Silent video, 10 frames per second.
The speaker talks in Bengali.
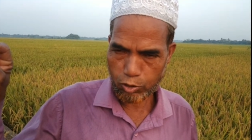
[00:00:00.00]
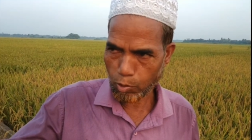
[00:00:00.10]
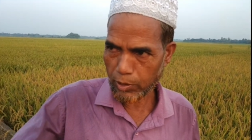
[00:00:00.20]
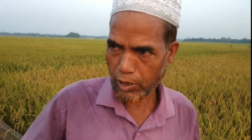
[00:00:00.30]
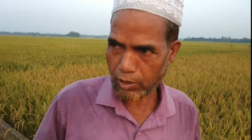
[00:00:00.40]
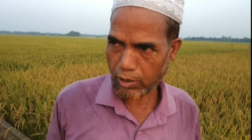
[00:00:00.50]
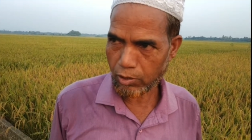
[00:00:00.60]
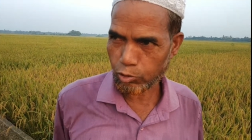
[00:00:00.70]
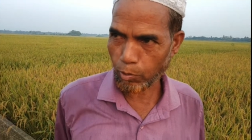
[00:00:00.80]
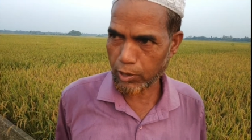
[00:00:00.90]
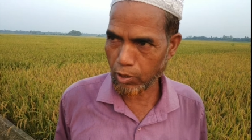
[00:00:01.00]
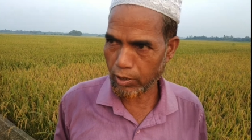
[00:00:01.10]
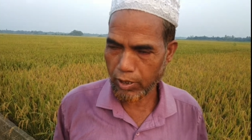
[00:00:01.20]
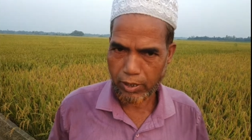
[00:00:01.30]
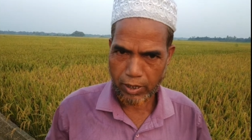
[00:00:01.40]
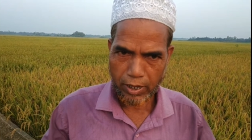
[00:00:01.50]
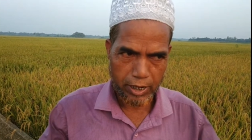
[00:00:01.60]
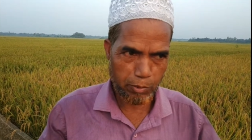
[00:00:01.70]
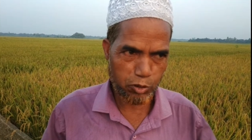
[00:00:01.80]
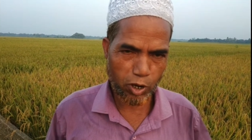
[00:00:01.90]
সমাধান সমাধান করা যায় এটা
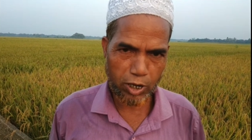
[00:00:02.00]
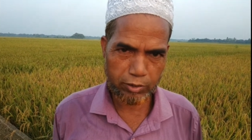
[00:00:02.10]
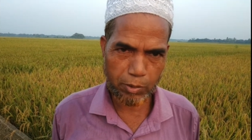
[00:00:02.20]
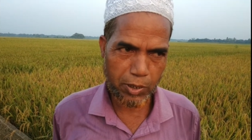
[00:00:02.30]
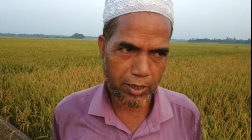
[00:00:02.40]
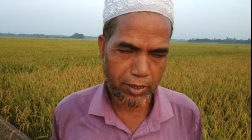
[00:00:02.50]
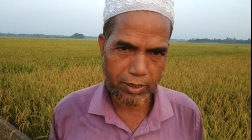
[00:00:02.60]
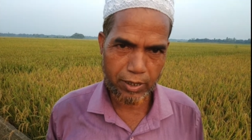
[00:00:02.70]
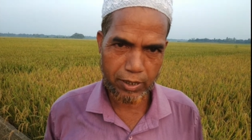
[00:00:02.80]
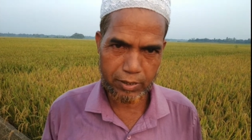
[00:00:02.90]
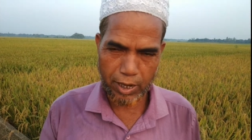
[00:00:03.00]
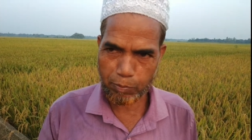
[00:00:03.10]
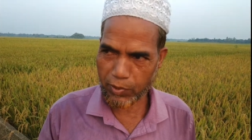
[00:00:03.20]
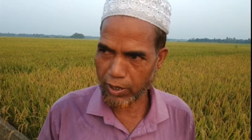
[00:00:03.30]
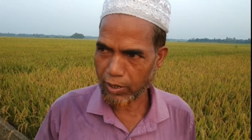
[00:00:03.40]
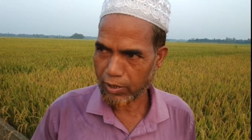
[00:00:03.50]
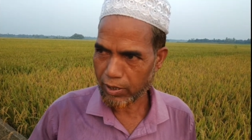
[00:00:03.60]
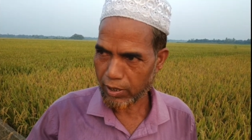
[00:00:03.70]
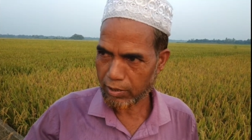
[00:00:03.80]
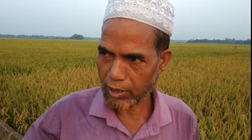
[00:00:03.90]
আমার সরকার আছে আমার আবদার
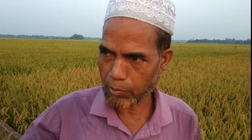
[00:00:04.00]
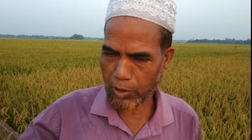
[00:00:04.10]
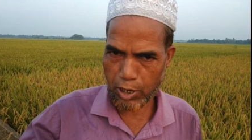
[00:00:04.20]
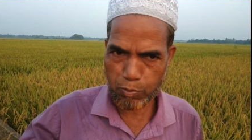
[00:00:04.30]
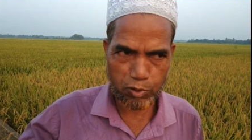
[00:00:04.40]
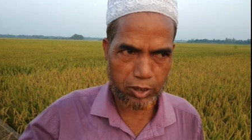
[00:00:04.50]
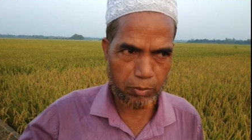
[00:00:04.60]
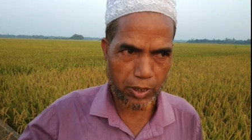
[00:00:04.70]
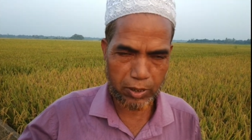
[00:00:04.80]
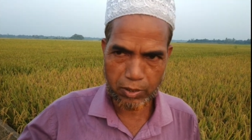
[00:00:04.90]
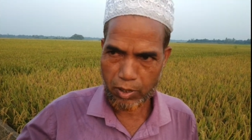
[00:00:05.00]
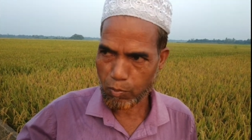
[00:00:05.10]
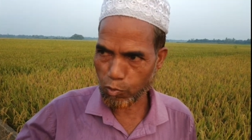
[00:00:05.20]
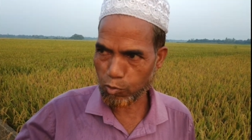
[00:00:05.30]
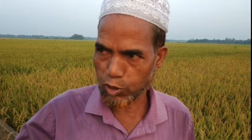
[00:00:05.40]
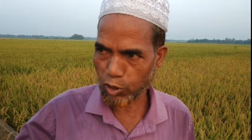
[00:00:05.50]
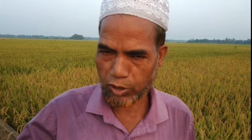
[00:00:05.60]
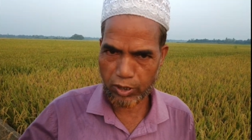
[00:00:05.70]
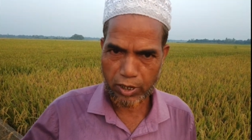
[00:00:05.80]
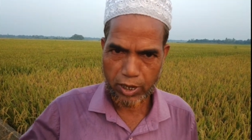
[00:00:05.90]
যাতে মানে এই প্রজেক্টে মানে
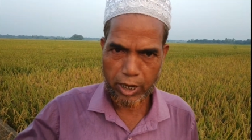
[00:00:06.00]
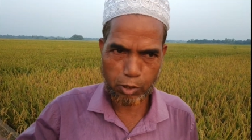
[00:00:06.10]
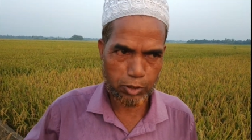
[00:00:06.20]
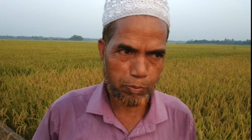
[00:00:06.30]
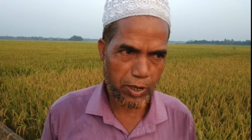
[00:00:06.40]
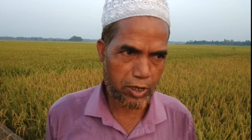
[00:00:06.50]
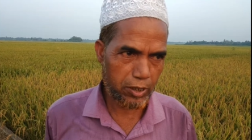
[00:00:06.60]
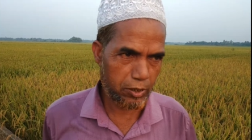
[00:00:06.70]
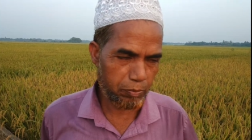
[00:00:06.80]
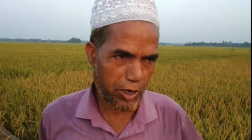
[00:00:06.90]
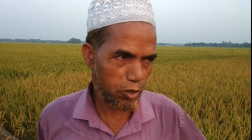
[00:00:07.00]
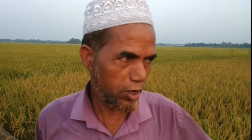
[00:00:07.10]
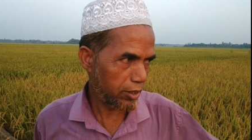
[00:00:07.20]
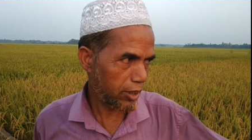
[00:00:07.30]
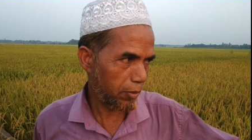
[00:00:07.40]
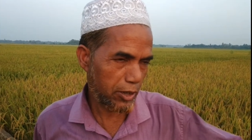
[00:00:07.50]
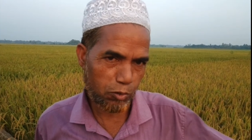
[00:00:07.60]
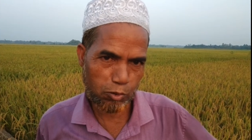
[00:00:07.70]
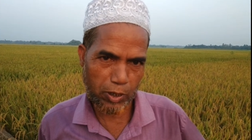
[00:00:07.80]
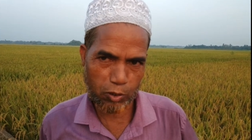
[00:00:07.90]
ভবিষ্যতে এটা আমাদের পানির পানির বিঘাতে আমাদের
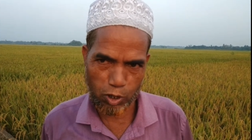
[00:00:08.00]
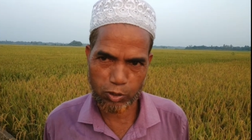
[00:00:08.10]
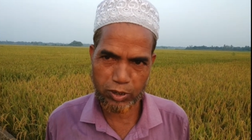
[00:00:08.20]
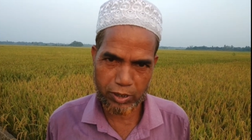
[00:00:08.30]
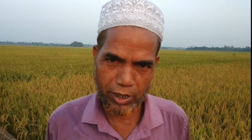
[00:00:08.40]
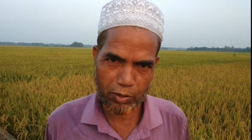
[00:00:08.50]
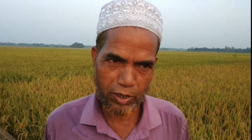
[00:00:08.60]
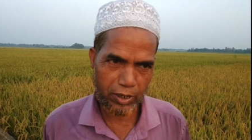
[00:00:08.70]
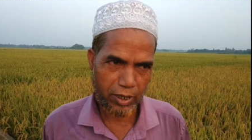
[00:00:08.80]
কোনো মানে ক্ষয়ক্ষতি না হয়